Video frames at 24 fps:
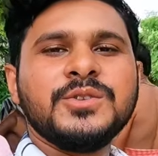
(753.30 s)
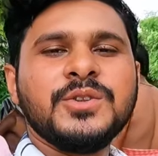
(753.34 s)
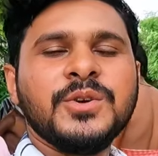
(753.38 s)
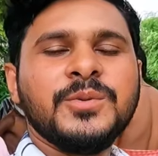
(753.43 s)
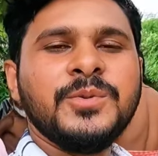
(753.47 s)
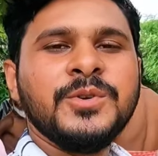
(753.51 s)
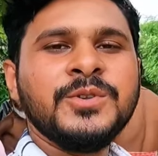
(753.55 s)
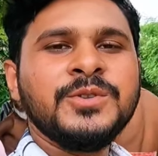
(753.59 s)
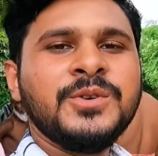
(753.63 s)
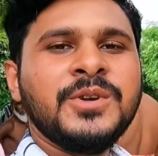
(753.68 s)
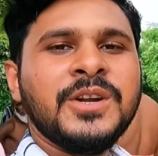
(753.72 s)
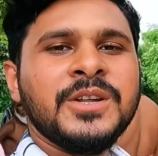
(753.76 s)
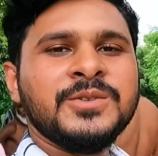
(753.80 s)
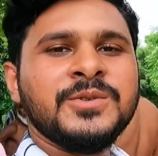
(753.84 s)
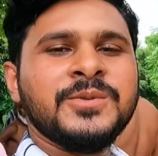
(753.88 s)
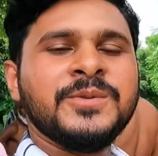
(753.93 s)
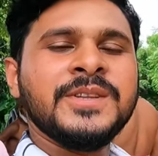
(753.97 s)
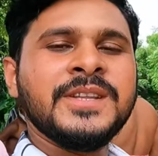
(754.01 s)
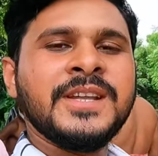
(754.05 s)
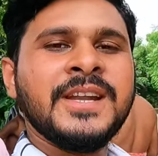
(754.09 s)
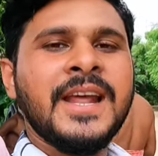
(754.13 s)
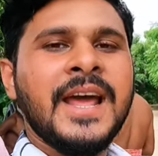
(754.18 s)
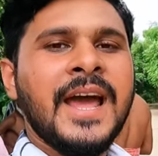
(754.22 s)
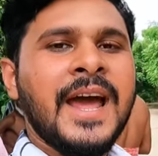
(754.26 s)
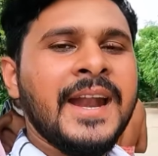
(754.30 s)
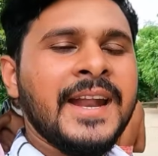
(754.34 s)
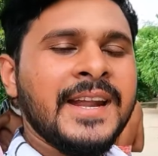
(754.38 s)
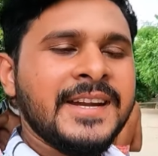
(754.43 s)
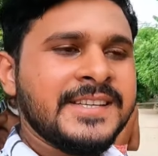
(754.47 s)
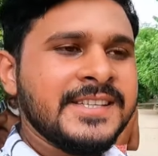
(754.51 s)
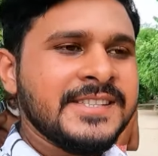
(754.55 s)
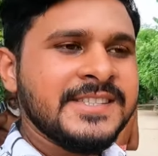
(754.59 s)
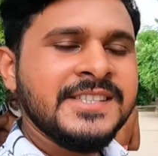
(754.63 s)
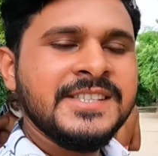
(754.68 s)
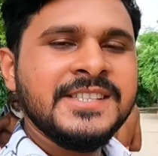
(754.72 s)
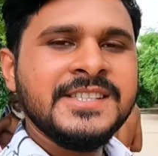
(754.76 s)
তো বন্ধুরা তোমাদের আর
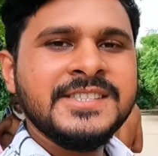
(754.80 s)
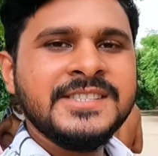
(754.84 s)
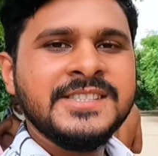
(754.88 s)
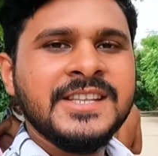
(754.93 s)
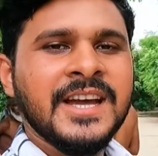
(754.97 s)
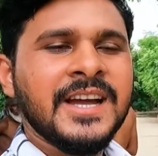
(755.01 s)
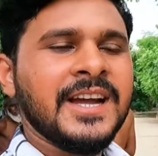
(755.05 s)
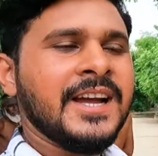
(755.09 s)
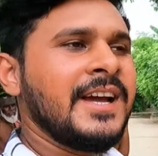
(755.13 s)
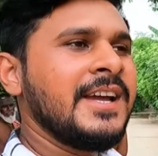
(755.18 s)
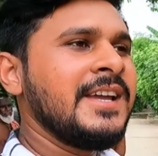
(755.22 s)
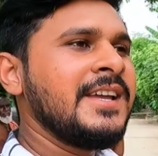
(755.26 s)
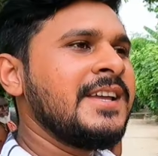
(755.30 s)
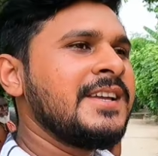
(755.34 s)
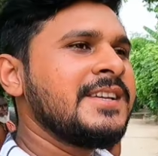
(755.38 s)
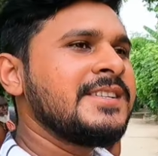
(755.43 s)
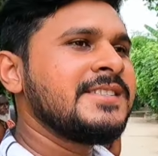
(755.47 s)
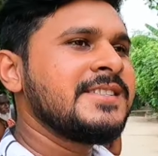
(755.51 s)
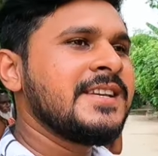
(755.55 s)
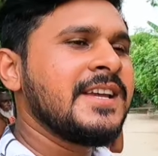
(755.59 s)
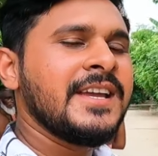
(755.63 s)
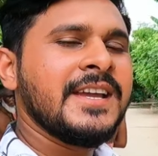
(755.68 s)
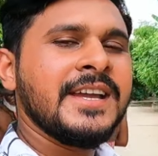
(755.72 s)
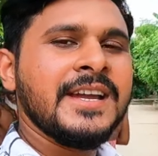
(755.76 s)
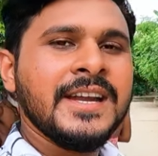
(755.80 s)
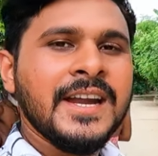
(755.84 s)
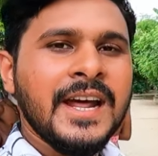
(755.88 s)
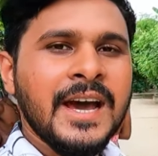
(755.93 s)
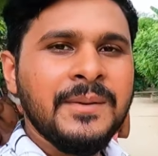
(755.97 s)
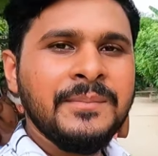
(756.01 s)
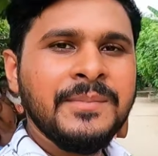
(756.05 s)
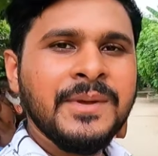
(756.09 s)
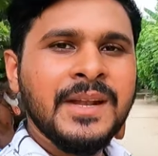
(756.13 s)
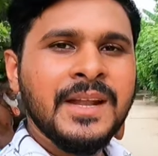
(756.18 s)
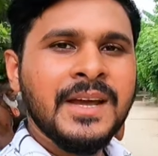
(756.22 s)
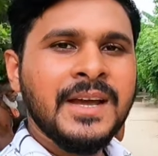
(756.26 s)
একটা জিনিস দেখায় যে
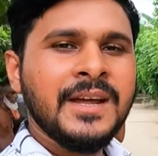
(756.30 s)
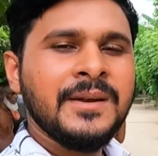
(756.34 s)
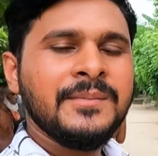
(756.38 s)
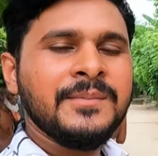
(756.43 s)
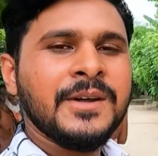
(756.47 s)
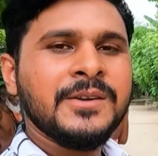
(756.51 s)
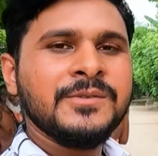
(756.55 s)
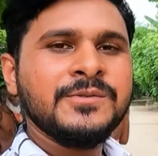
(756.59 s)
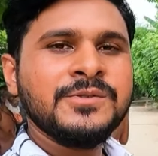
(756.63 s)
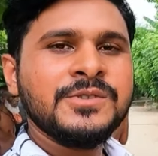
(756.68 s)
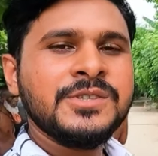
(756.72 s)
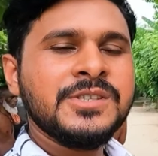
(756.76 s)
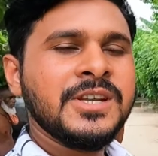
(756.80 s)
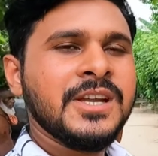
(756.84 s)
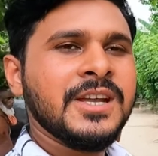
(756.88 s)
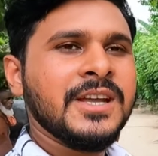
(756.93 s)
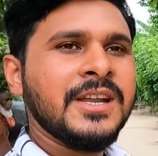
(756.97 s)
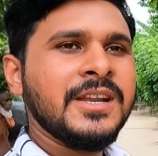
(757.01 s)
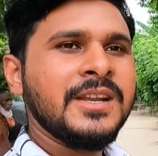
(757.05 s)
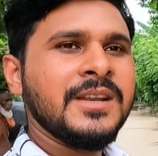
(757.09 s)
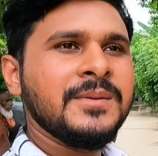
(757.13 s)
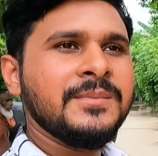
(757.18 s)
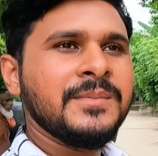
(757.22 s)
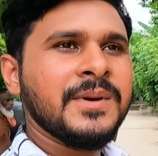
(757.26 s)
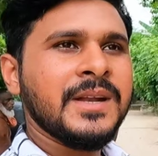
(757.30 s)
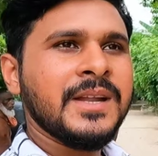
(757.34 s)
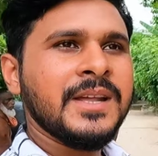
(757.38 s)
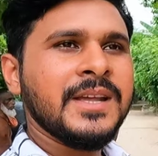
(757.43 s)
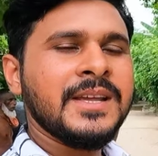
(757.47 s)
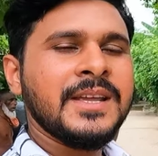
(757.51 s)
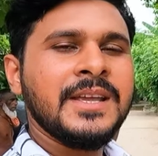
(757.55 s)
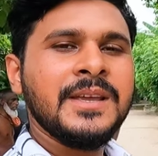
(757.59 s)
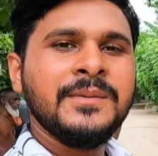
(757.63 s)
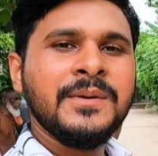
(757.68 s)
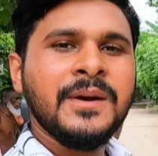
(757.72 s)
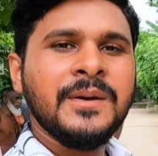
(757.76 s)
গ্রাম এলাকার মানুষের মানে
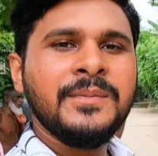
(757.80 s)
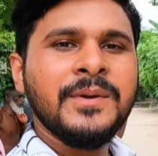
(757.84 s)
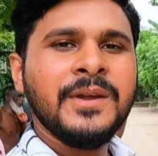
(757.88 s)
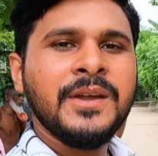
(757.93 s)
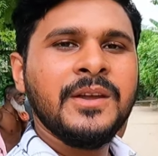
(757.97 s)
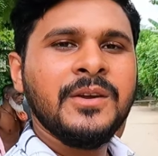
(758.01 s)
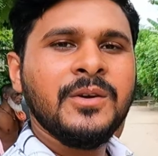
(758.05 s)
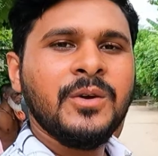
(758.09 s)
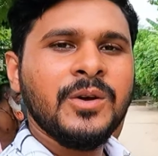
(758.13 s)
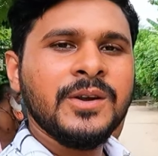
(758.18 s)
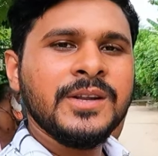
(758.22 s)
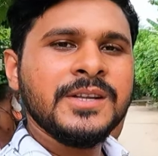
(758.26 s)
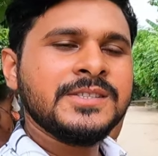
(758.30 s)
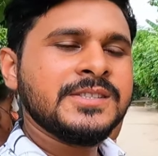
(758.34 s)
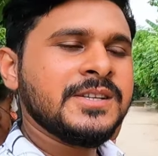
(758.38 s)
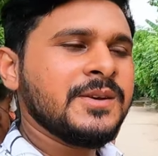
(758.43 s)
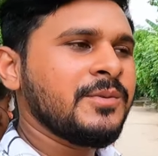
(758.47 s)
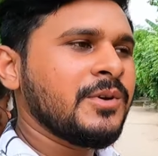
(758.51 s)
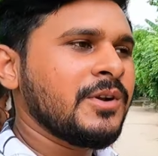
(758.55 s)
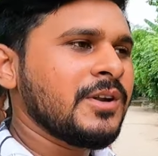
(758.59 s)
কিভাবে অনেকটা